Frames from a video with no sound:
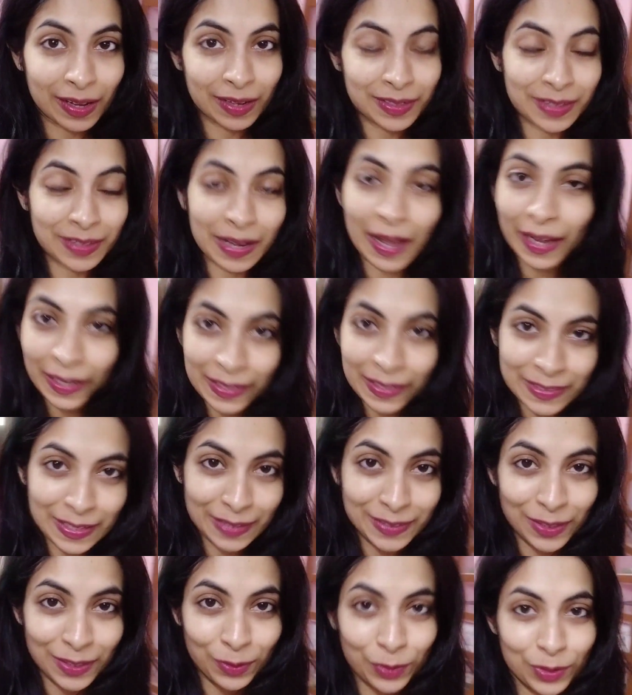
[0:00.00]
আর আগে
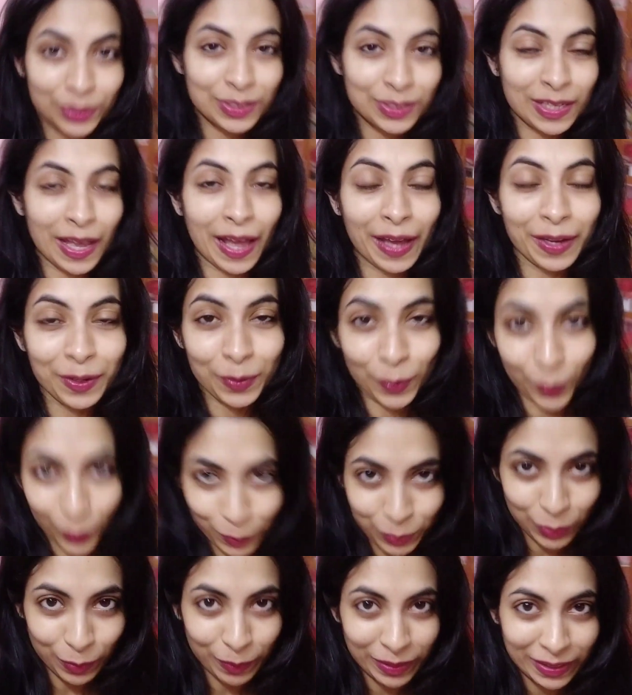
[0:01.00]
যা যা হচ্ছে আই
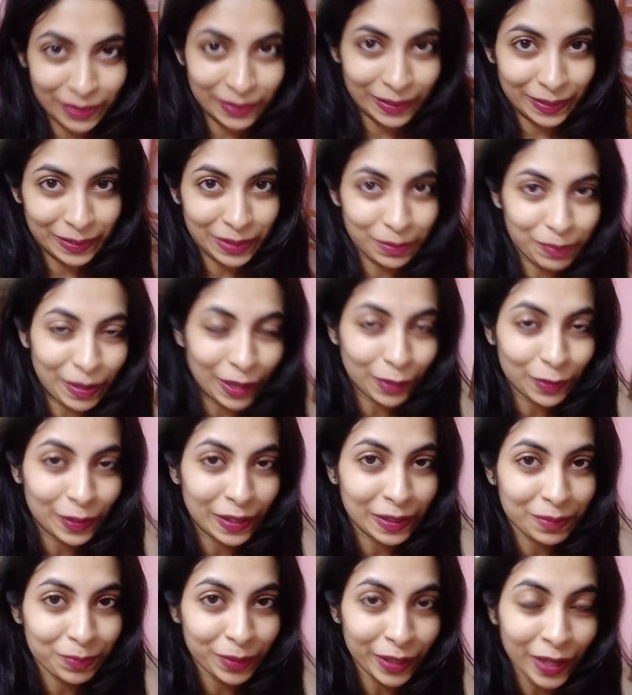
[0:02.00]
হোপ তোমাদের দেখতে ভালো
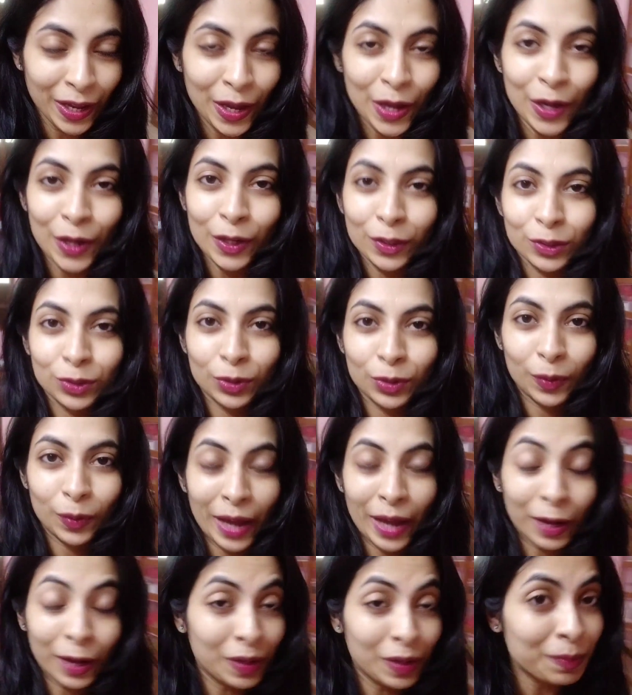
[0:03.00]
লাগবে তো
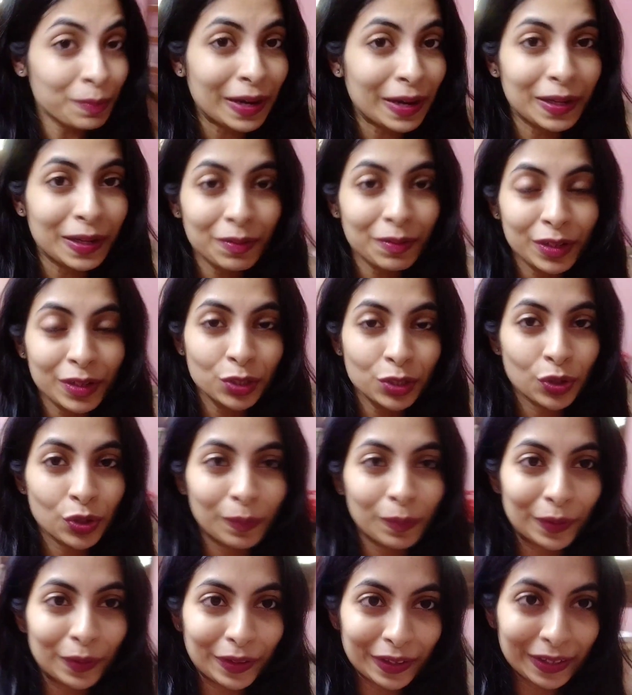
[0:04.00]
এখন আমার রান্নাবাড়ি
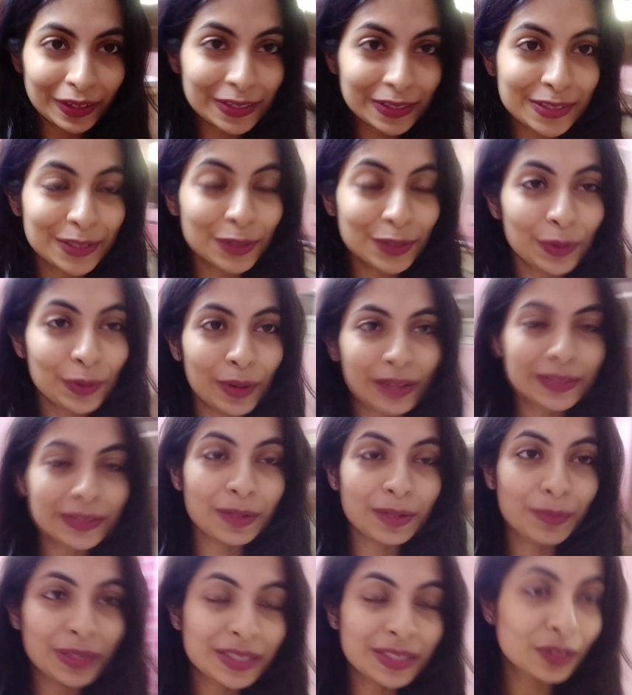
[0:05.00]
সব হয়ে গেছে তো
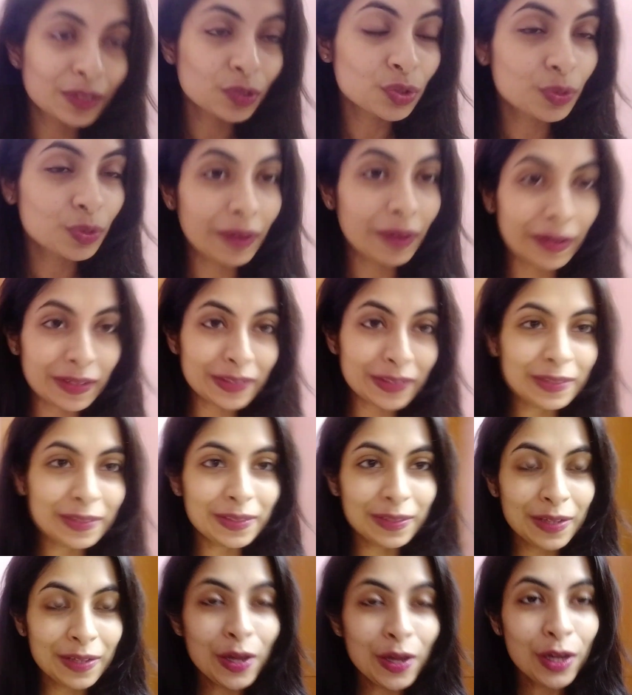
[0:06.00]
আজকে বেশি কিছু
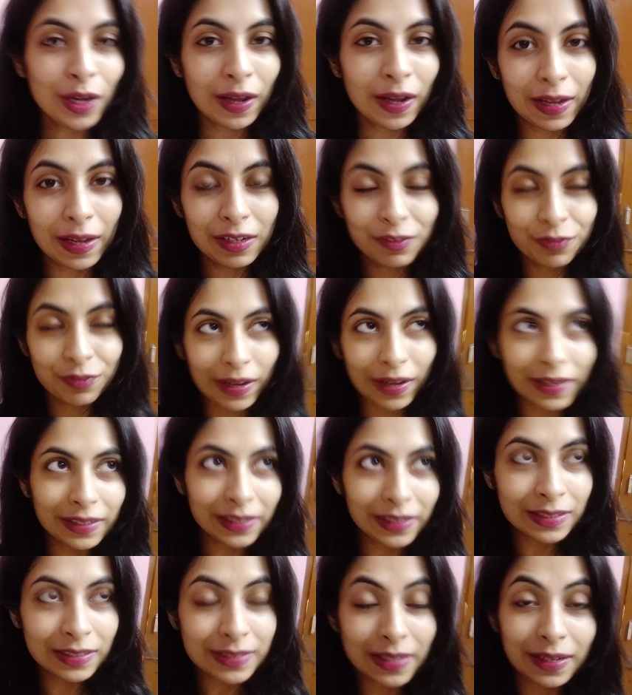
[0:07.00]
বানিয়ে খালি
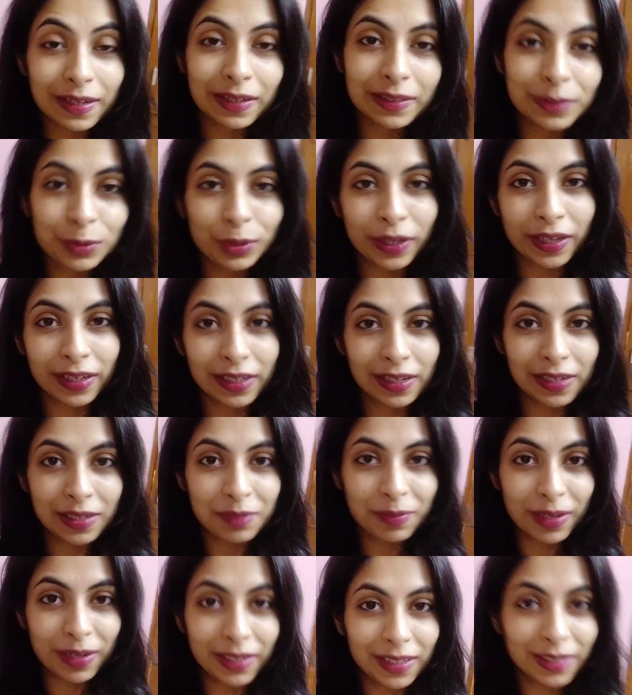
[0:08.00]
ফ্রাইড রাইস আর একটু এগ
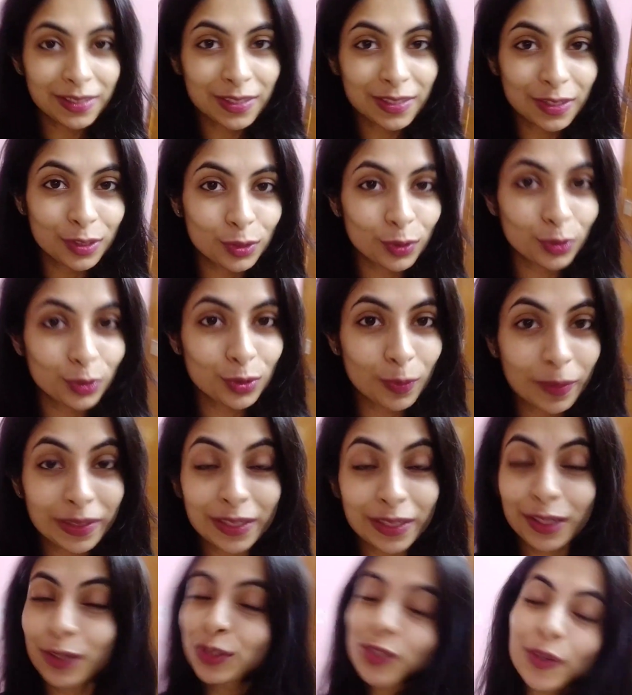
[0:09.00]
কারি বানিয়েছি তো
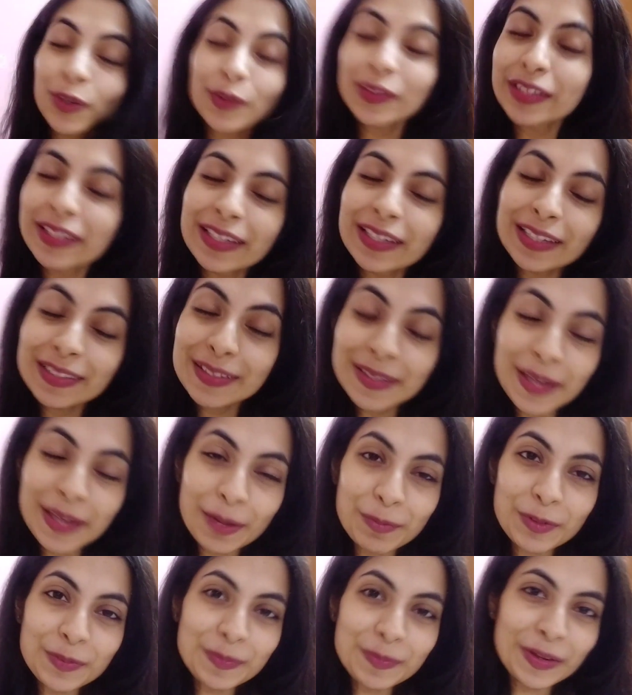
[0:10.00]
তোমাদেরকেও চলো দেখিয়ে দিই
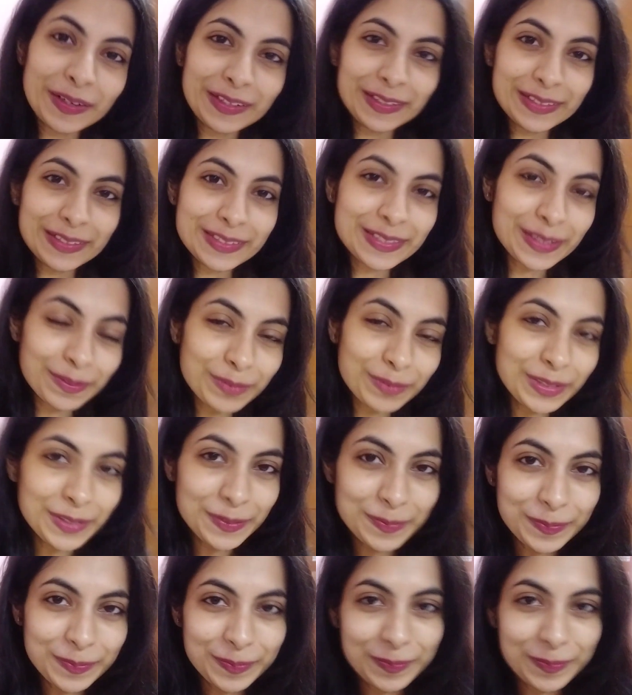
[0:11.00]
কেমন বানিয়েছি আমি